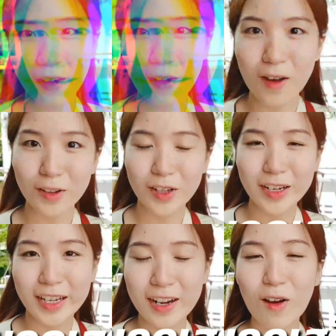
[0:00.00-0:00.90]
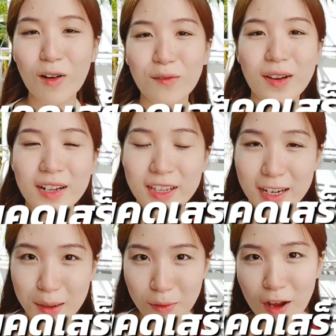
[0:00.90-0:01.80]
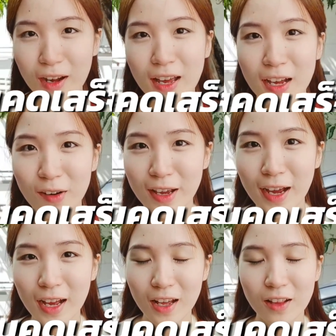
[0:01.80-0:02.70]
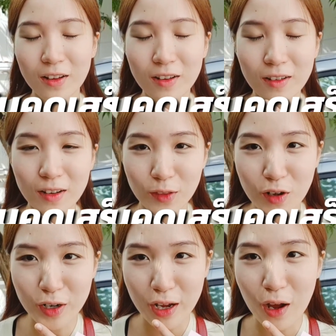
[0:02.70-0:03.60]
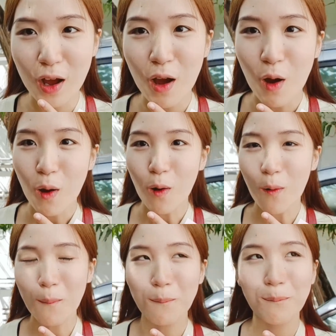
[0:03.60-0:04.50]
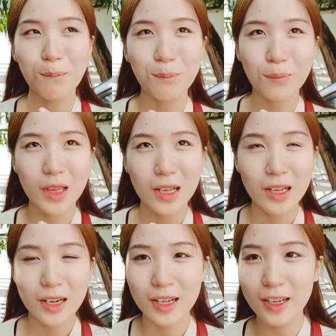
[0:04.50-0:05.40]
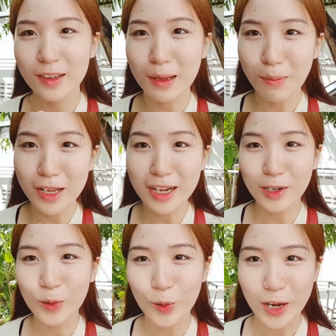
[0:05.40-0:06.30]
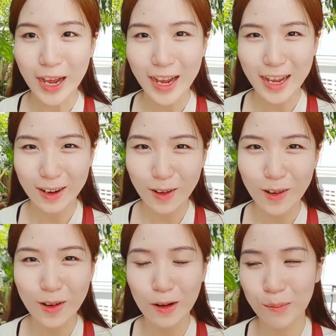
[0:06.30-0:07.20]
ก็ตอนนี้ถอนฟันเสร็จเรียบร้อยแล้วนะคะคือตอนนี้อมที่ซับเลือดอยู่นะคะก็